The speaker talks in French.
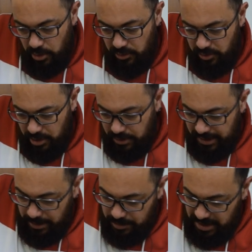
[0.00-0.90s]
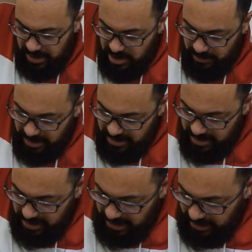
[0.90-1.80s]
Une fois qu'on a capté la
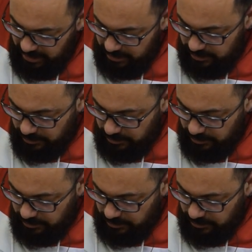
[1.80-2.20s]
gymnastique,